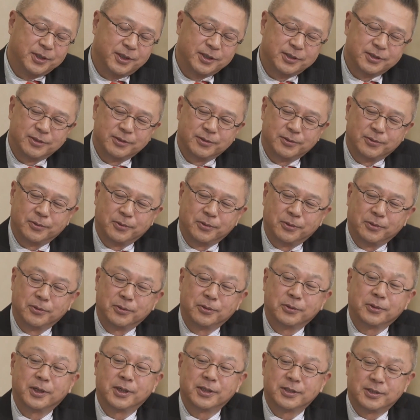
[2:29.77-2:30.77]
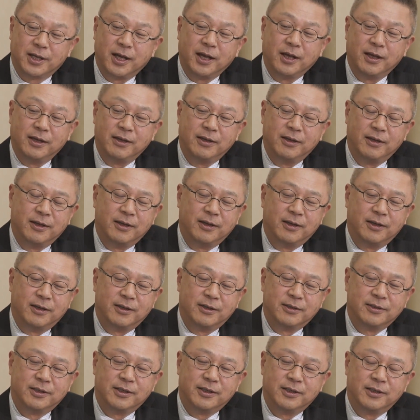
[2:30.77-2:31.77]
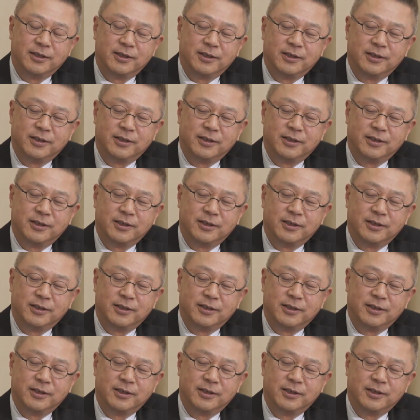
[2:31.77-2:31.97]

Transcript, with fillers: チャーチルの愚かさに